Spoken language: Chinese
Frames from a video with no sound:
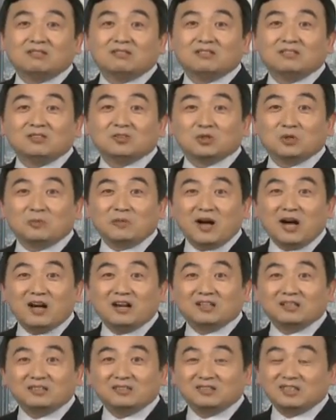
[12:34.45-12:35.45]
对
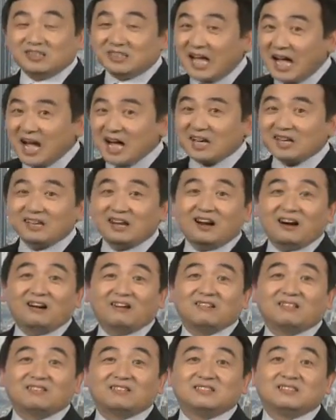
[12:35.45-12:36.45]
吧？得那样
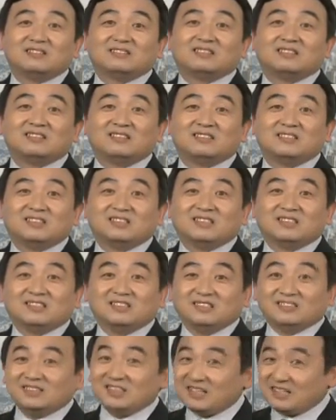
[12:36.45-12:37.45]

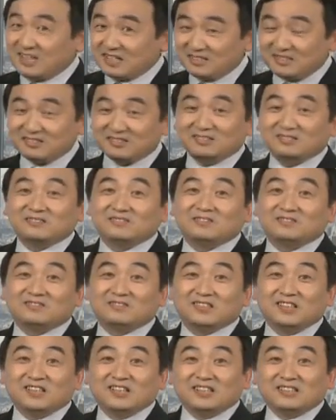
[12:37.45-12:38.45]
他才行。
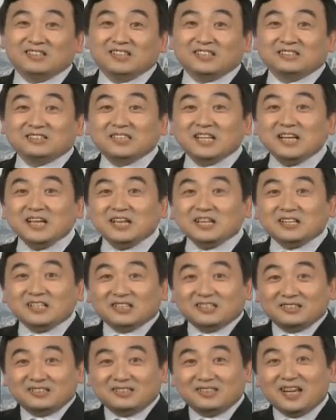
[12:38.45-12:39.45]
那这
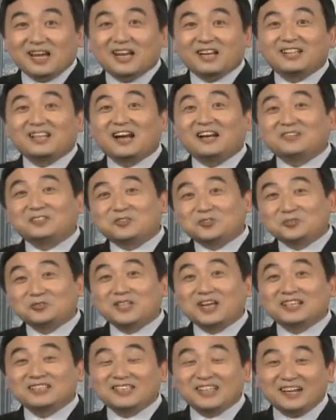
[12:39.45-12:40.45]
个中
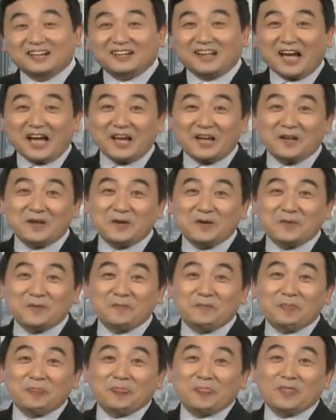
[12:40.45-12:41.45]
央电视台，
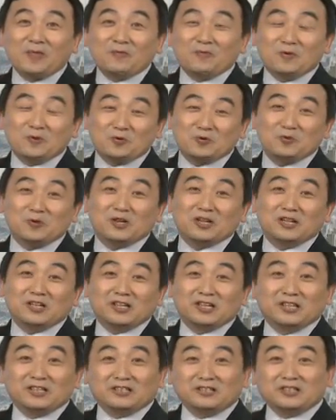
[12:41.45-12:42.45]
我说了，
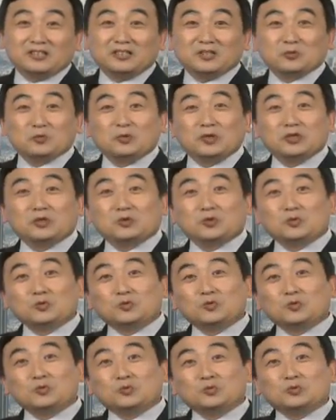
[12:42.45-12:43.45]
那是归
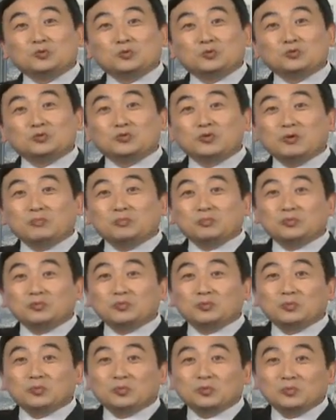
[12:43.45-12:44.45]
中共中宣
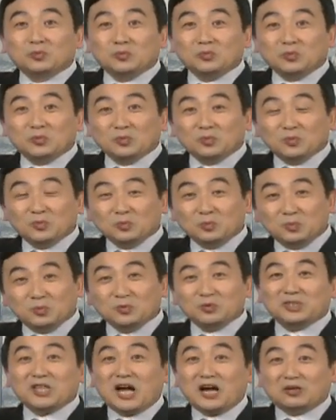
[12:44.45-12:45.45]
部
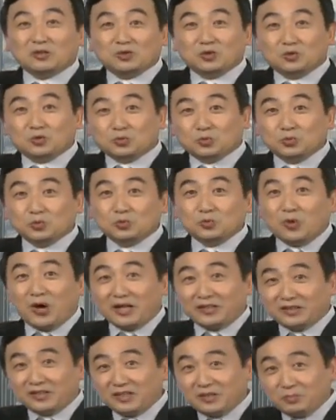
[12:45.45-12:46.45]
部长主管
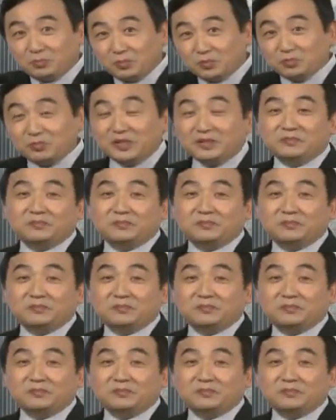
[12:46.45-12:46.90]
的部门，